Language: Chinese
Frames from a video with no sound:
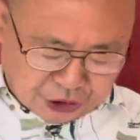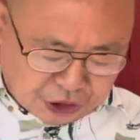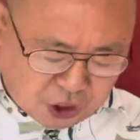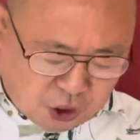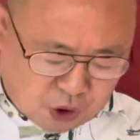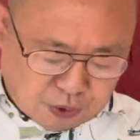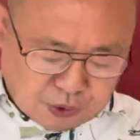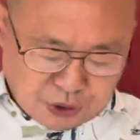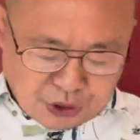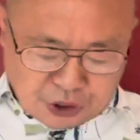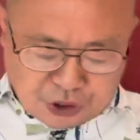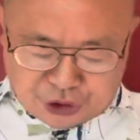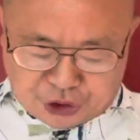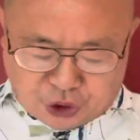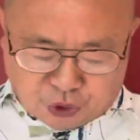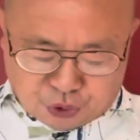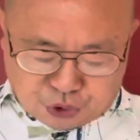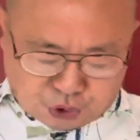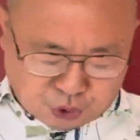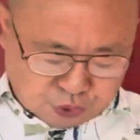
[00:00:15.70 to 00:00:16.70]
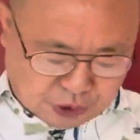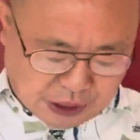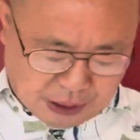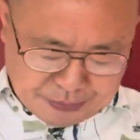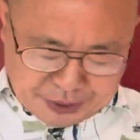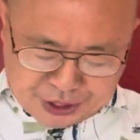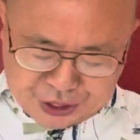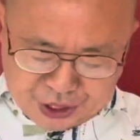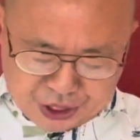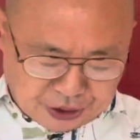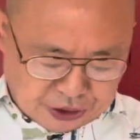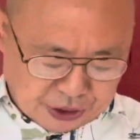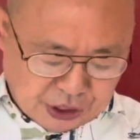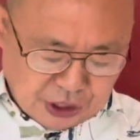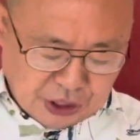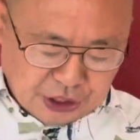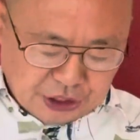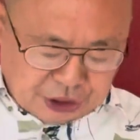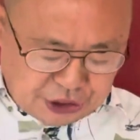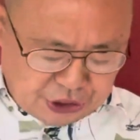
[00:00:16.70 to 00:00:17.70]
告，要求他们呢呢
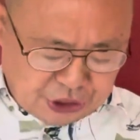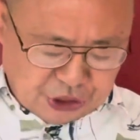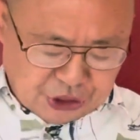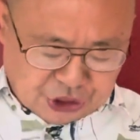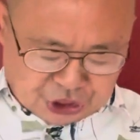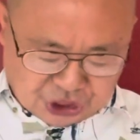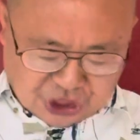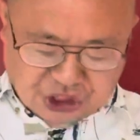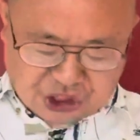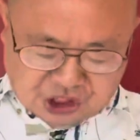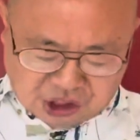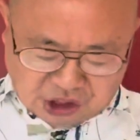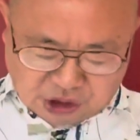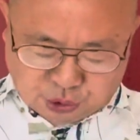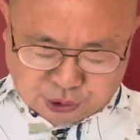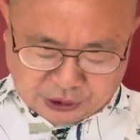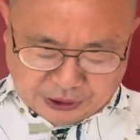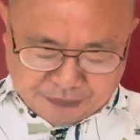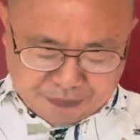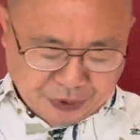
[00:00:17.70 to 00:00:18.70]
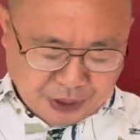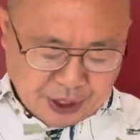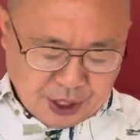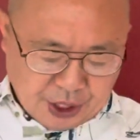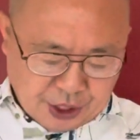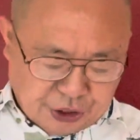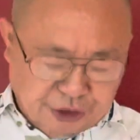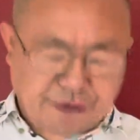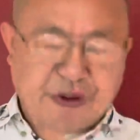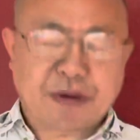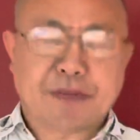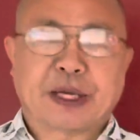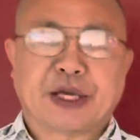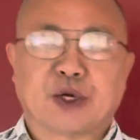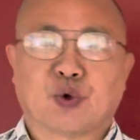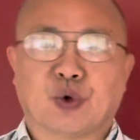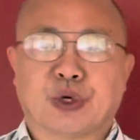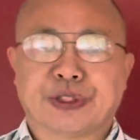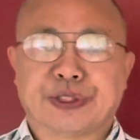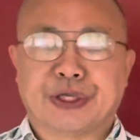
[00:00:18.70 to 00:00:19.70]
立即撤退，因为美
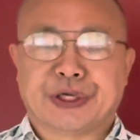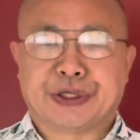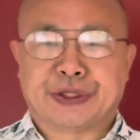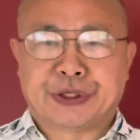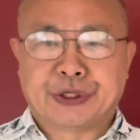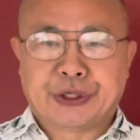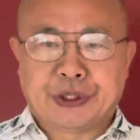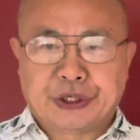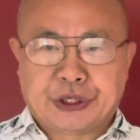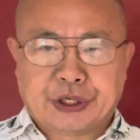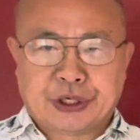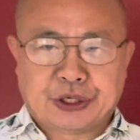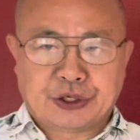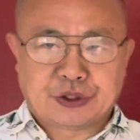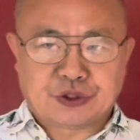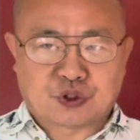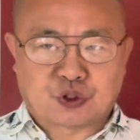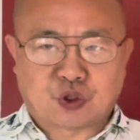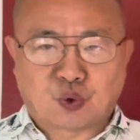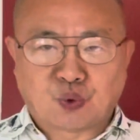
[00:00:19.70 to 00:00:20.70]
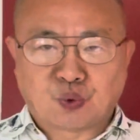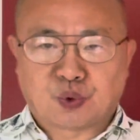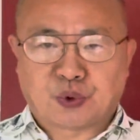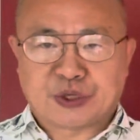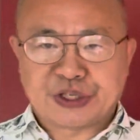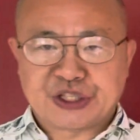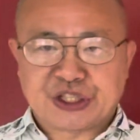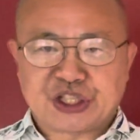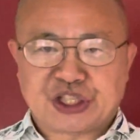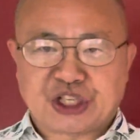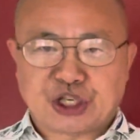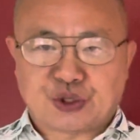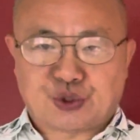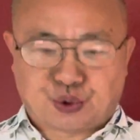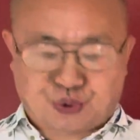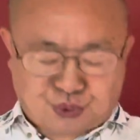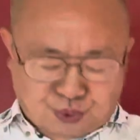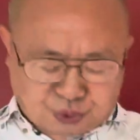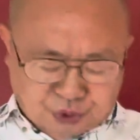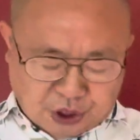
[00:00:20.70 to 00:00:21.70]
国呢，呃，通过一些
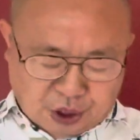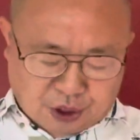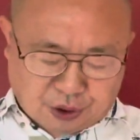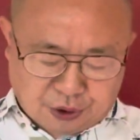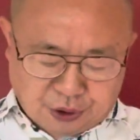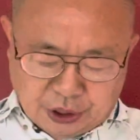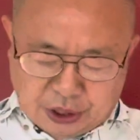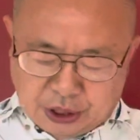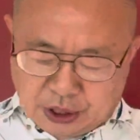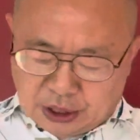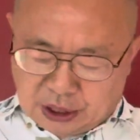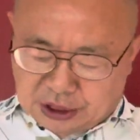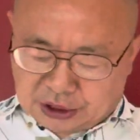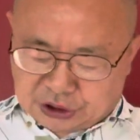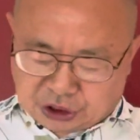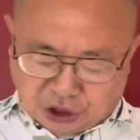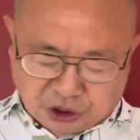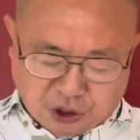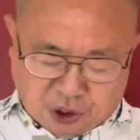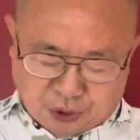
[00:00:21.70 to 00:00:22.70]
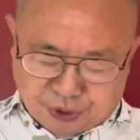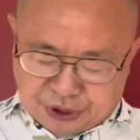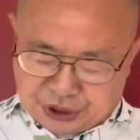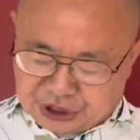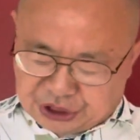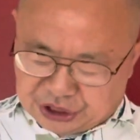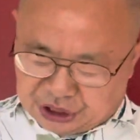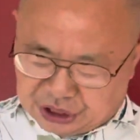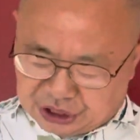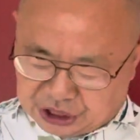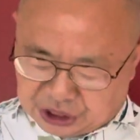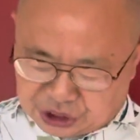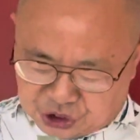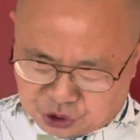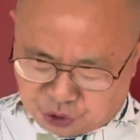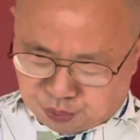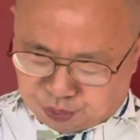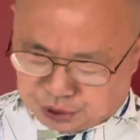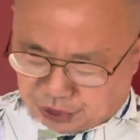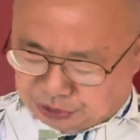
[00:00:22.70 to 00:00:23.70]
渠道，呃，得到一个
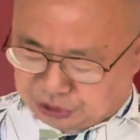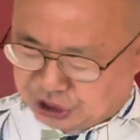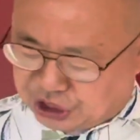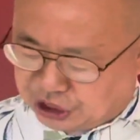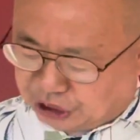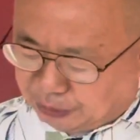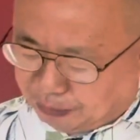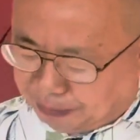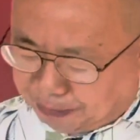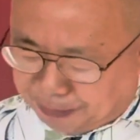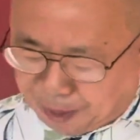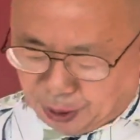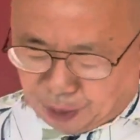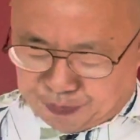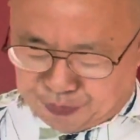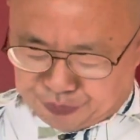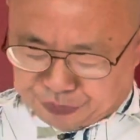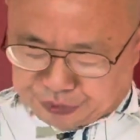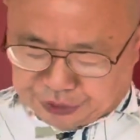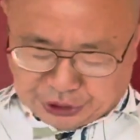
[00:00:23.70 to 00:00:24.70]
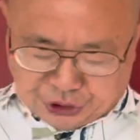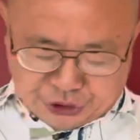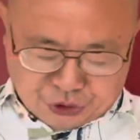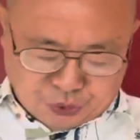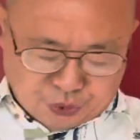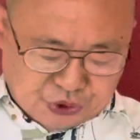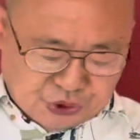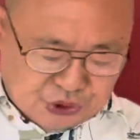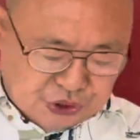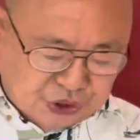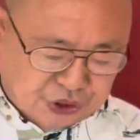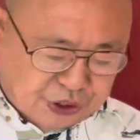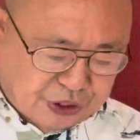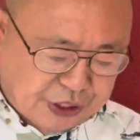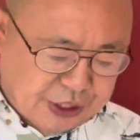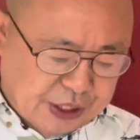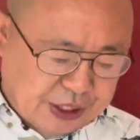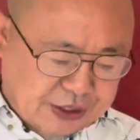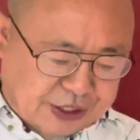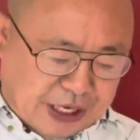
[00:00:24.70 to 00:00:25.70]
重要的情报，那就是
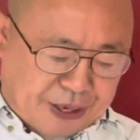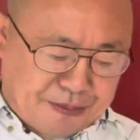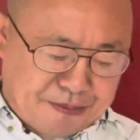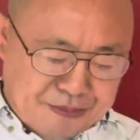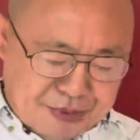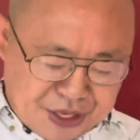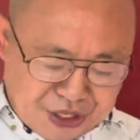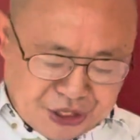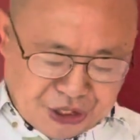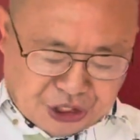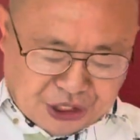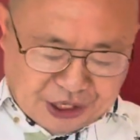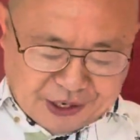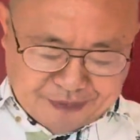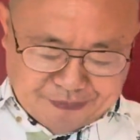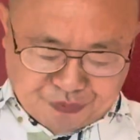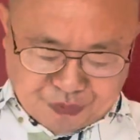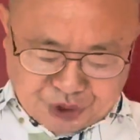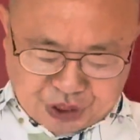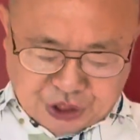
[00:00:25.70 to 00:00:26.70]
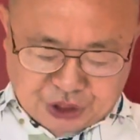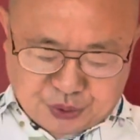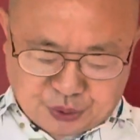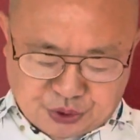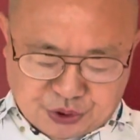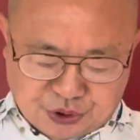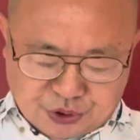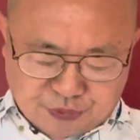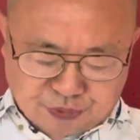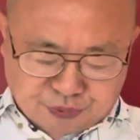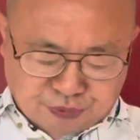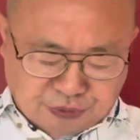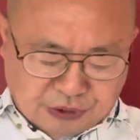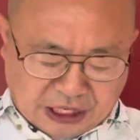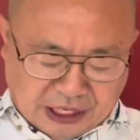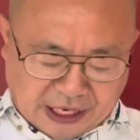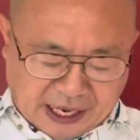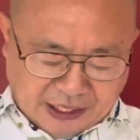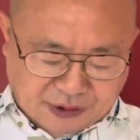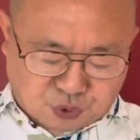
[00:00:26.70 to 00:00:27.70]
在明天，也就是乌
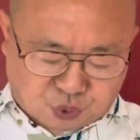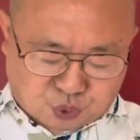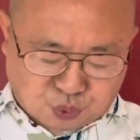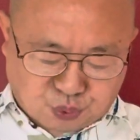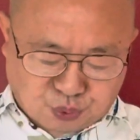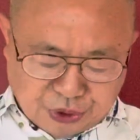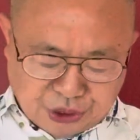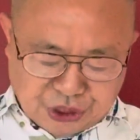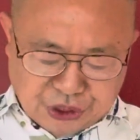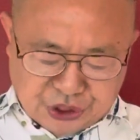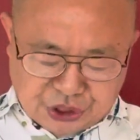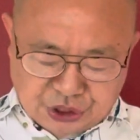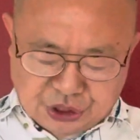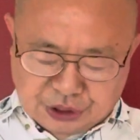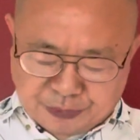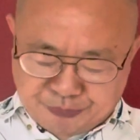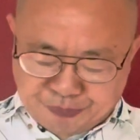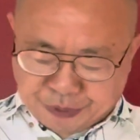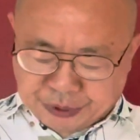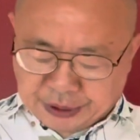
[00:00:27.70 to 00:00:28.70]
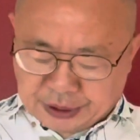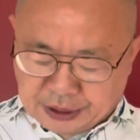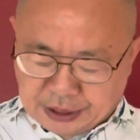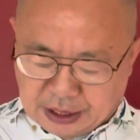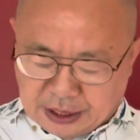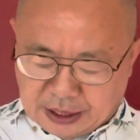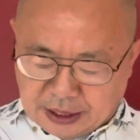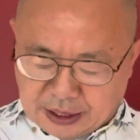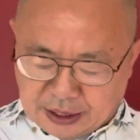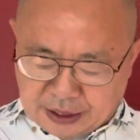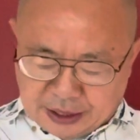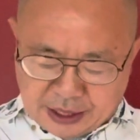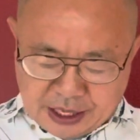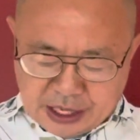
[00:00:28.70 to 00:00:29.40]
克兰独立日，呃。